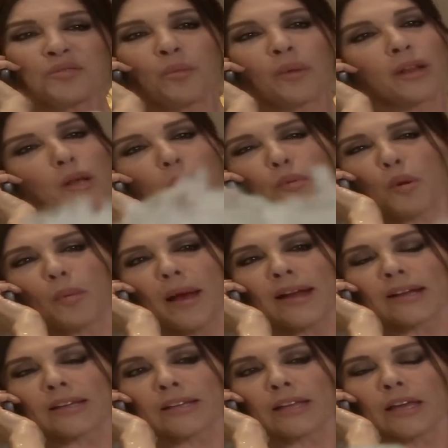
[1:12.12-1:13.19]
Numara yapıyor
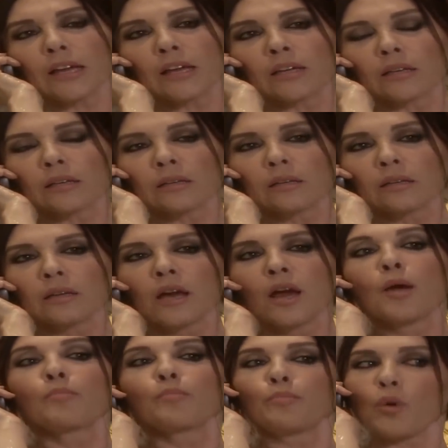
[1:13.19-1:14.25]
belki de.
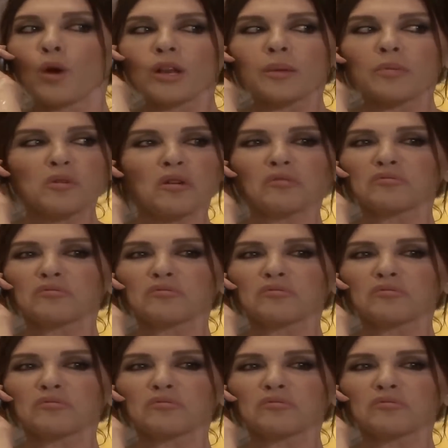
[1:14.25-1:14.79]
Böyle bir